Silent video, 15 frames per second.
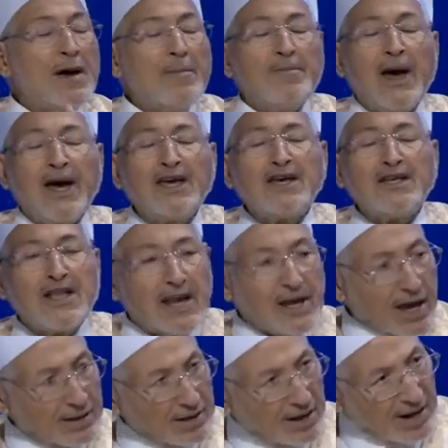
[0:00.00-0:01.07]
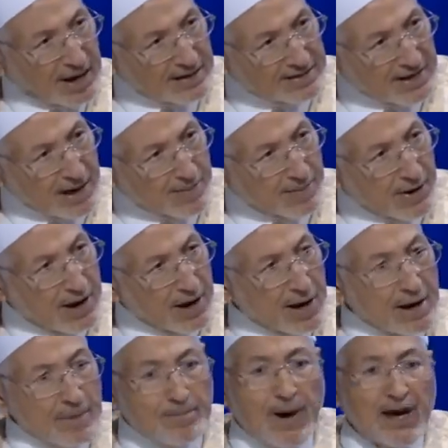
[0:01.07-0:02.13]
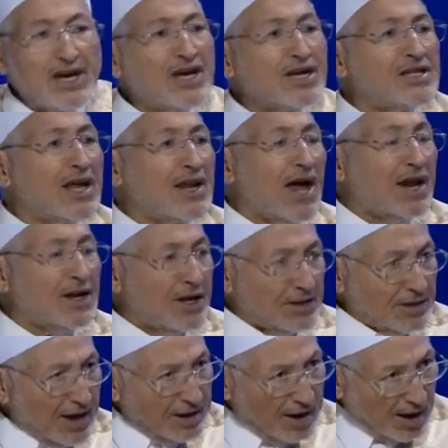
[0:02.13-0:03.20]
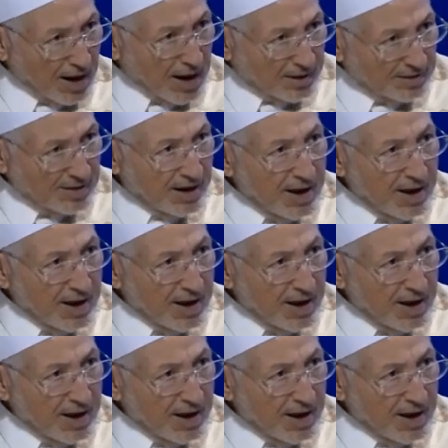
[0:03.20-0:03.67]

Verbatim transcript: بعيدا عن الأحزاب بعيدا عن التيارات